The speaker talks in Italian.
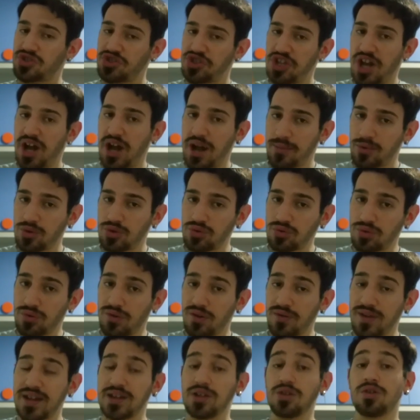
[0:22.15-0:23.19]
siamo in un
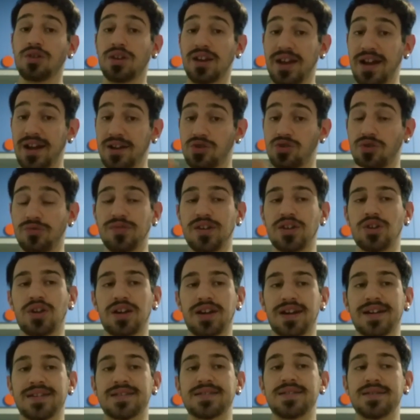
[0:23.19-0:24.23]
nuovo video, reaction video
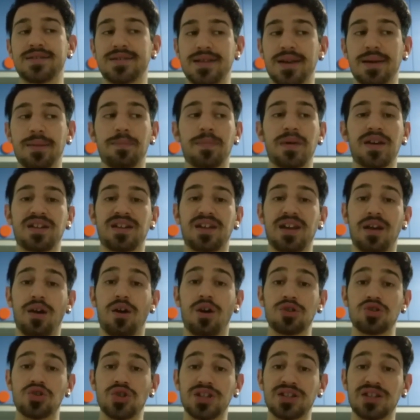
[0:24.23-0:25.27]
ragazzi, sì, perché
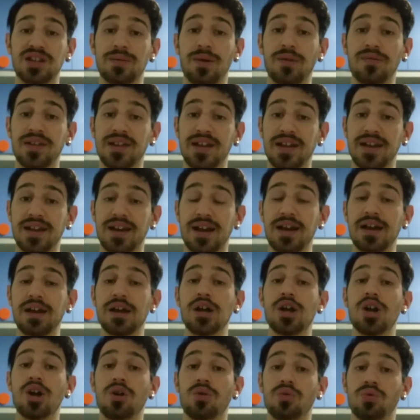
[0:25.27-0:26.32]
oggi andremo a
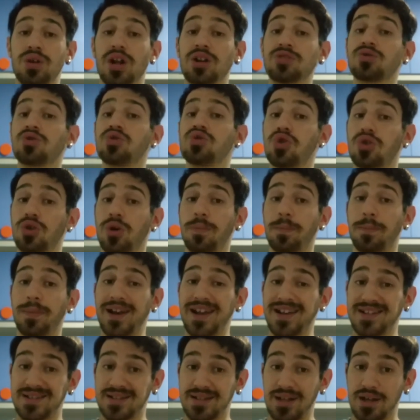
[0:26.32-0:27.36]
vedere un altro gioco
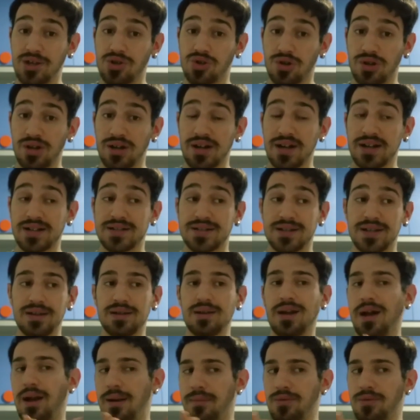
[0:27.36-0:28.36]
PlayStation ragazzi,